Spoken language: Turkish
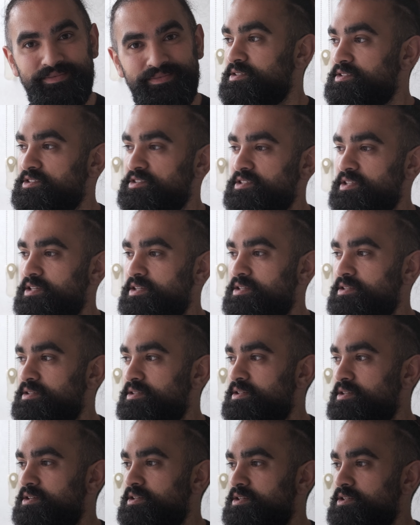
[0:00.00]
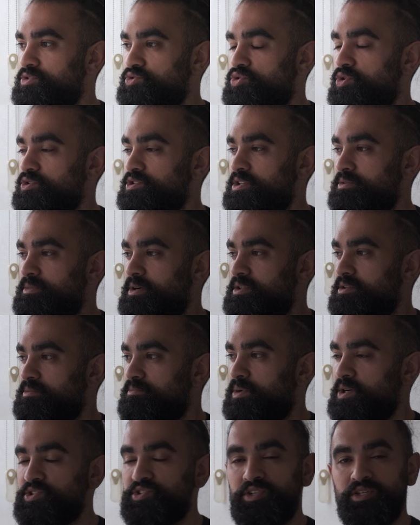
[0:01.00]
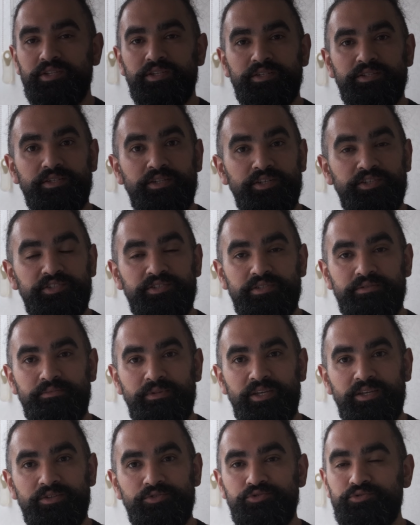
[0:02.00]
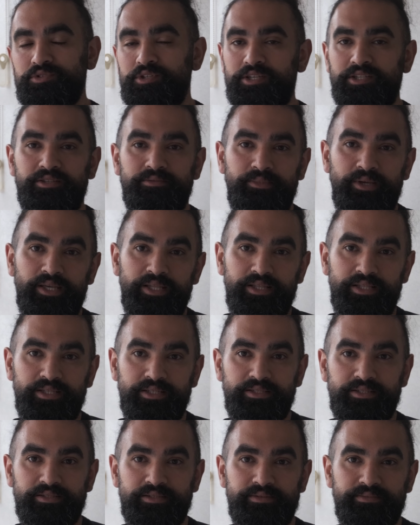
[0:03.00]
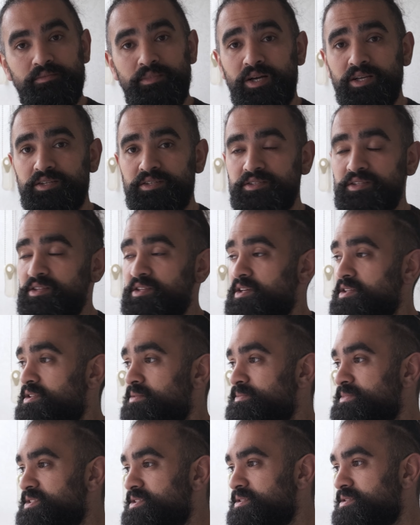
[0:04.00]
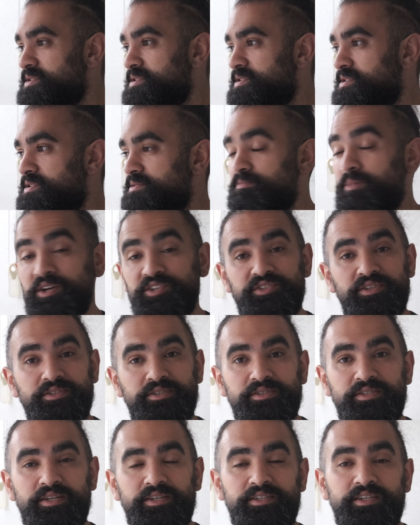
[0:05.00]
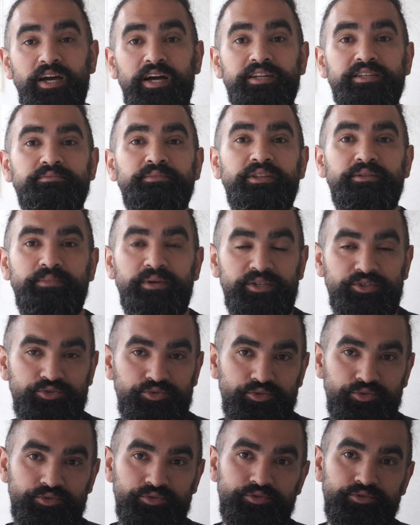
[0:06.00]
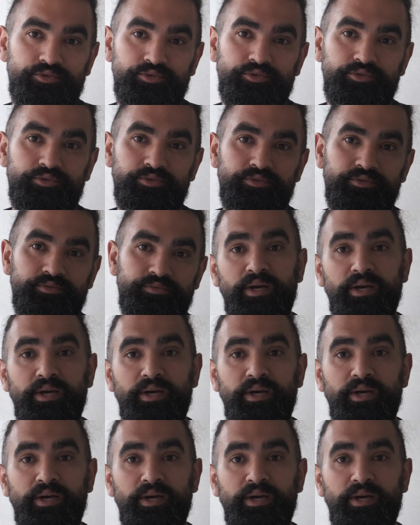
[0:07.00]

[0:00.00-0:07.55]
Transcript: İşte çoğu zaman başkalarını değiştirmeye sürekli meyilliyiz. Belki de niyetimiz iyidir, başkasına yardım etmek istiyoruzdur.